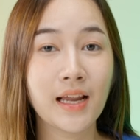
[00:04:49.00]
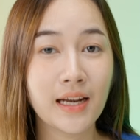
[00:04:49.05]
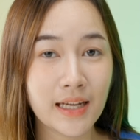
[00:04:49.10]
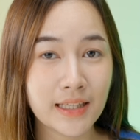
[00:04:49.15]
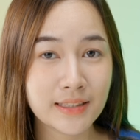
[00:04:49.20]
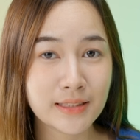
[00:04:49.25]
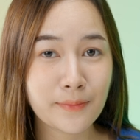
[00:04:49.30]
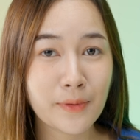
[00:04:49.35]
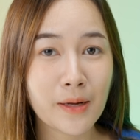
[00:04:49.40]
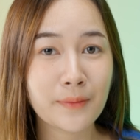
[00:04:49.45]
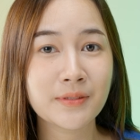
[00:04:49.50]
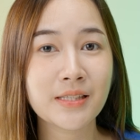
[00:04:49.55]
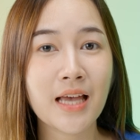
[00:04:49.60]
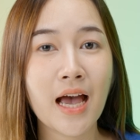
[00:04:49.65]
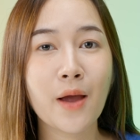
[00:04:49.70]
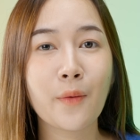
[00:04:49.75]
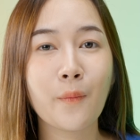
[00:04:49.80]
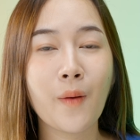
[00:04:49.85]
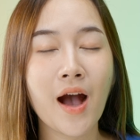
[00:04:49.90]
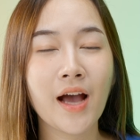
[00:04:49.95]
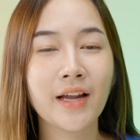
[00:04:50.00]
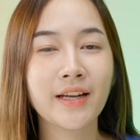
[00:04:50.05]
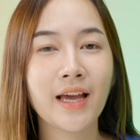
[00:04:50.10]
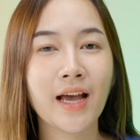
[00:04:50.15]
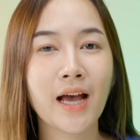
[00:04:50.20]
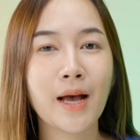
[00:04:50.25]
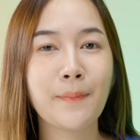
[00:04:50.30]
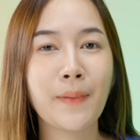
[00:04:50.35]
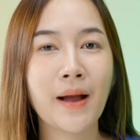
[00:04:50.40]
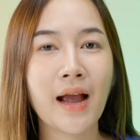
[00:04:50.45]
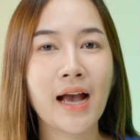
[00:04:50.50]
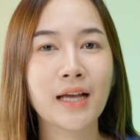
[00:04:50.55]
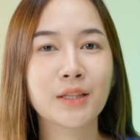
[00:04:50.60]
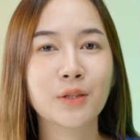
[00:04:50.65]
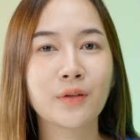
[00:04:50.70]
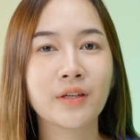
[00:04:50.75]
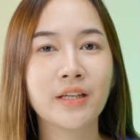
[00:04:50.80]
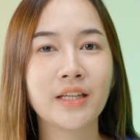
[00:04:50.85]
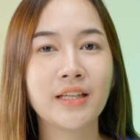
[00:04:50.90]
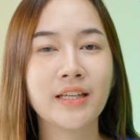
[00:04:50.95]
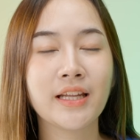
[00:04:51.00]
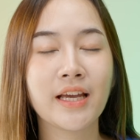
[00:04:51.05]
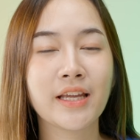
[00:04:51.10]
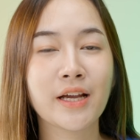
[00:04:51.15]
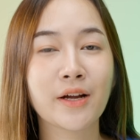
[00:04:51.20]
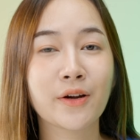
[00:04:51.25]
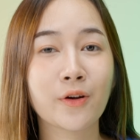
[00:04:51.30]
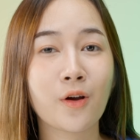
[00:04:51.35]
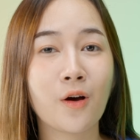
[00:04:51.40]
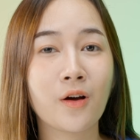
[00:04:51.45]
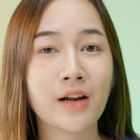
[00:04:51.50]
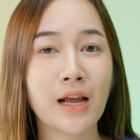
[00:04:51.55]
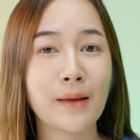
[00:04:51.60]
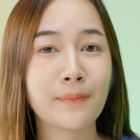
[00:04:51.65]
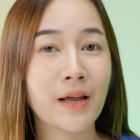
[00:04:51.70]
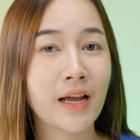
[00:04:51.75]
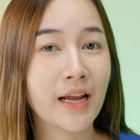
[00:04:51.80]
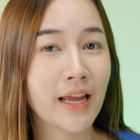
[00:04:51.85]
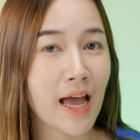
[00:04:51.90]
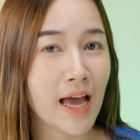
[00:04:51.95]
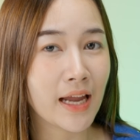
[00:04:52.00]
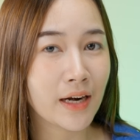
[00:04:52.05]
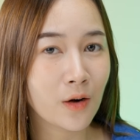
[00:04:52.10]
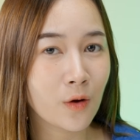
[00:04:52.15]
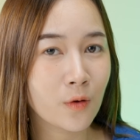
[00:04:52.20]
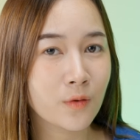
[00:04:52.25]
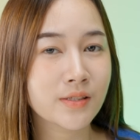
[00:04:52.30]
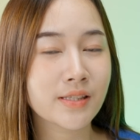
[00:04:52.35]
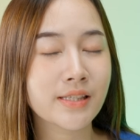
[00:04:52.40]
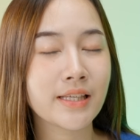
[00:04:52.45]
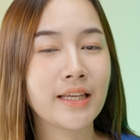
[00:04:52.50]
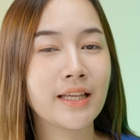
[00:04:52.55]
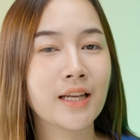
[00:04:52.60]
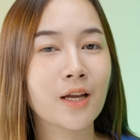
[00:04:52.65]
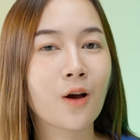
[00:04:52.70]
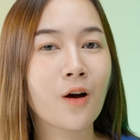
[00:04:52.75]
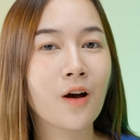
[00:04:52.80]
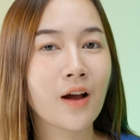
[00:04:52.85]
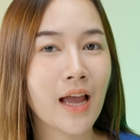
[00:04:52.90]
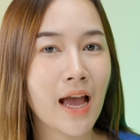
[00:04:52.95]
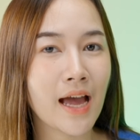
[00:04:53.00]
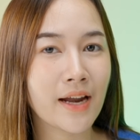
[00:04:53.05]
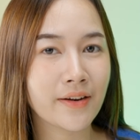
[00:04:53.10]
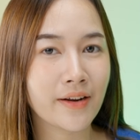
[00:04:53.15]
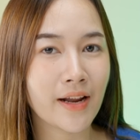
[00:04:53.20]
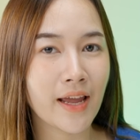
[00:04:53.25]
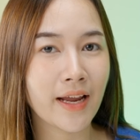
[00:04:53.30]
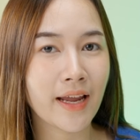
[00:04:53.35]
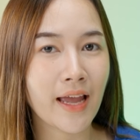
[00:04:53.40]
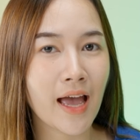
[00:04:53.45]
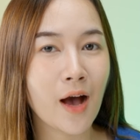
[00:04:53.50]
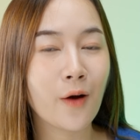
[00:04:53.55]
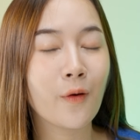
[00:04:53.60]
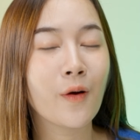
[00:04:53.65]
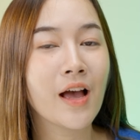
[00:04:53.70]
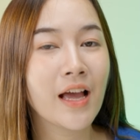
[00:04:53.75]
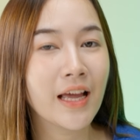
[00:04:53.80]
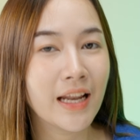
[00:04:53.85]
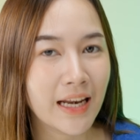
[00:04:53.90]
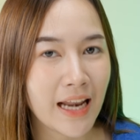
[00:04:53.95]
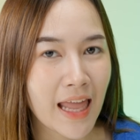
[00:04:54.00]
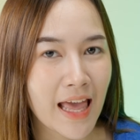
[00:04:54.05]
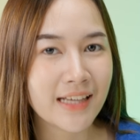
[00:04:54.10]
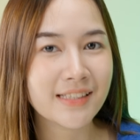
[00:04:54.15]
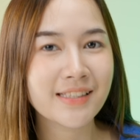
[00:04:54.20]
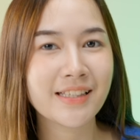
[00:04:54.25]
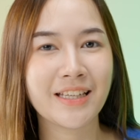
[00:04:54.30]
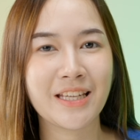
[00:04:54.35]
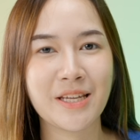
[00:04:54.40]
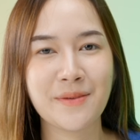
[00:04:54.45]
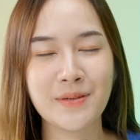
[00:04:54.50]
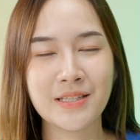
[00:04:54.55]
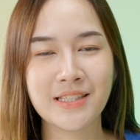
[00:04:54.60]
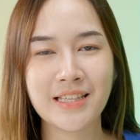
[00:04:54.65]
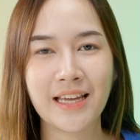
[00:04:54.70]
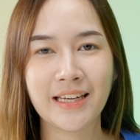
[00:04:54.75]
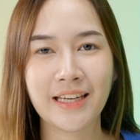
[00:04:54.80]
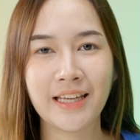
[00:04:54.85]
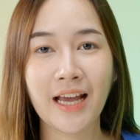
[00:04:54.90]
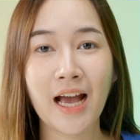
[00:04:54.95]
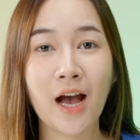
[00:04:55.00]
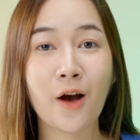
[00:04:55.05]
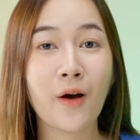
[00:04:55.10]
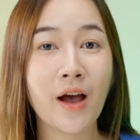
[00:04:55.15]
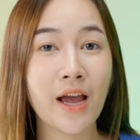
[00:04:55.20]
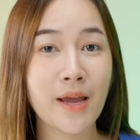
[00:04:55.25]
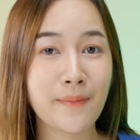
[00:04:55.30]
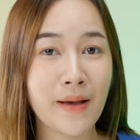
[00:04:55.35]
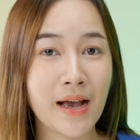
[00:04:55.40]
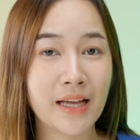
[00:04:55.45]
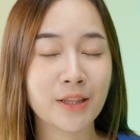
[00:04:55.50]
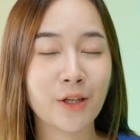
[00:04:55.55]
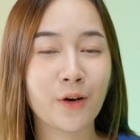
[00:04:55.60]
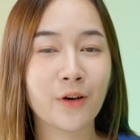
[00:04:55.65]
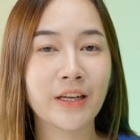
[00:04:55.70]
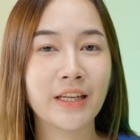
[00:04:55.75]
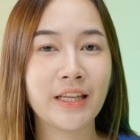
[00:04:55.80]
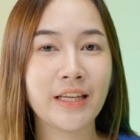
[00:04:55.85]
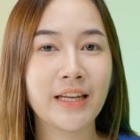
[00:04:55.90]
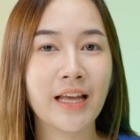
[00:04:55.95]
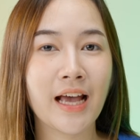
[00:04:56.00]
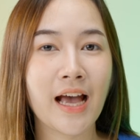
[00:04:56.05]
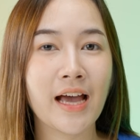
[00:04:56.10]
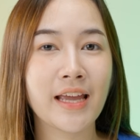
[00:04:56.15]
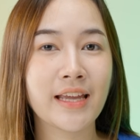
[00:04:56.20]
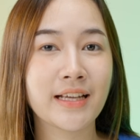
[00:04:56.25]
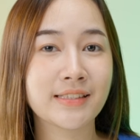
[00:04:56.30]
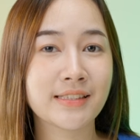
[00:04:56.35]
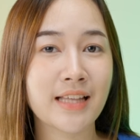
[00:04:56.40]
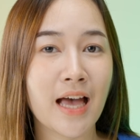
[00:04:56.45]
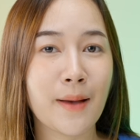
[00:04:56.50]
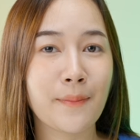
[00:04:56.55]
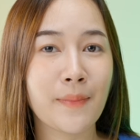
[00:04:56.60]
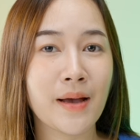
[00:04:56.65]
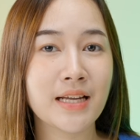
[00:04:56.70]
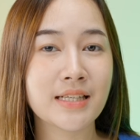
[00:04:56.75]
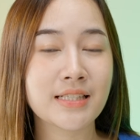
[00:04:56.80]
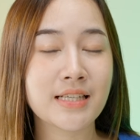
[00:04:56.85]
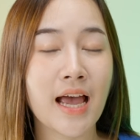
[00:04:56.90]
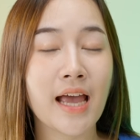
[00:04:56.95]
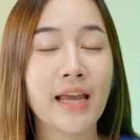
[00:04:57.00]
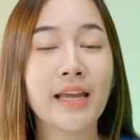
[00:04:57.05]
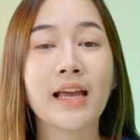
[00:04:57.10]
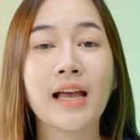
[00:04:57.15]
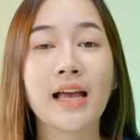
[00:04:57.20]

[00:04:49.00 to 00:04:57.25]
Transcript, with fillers: และสำหรับสายวาดนะคะปากกาตัวนี้เนี่ยยังรองรับทั้งการลงสีแล้วก็การแรงเงา และสิทธิพิเศษที่เขาให้มาตอนนี้นะคะ ยังสามารถใช้